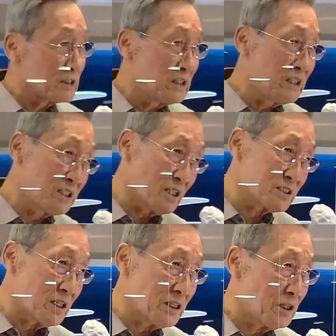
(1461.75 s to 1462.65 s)
네가
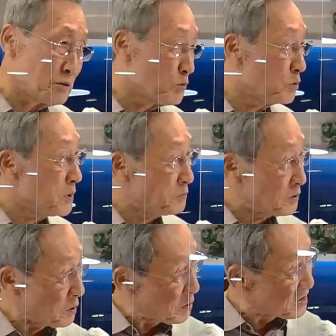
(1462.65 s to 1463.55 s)
생각하는
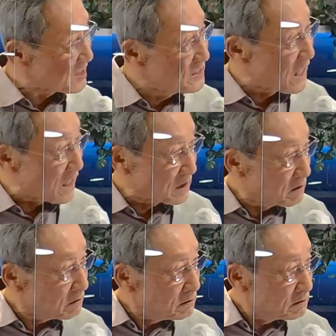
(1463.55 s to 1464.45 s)
몸매보다 훨씬 나을
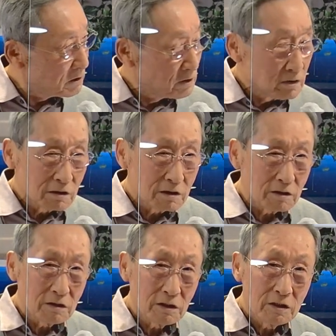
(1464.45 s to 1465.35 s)
걸. 어?
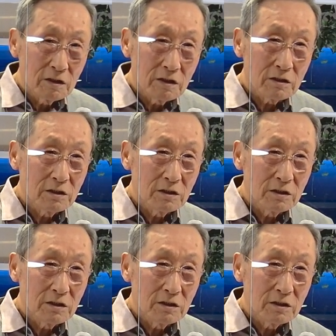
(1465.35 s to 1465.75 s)
예.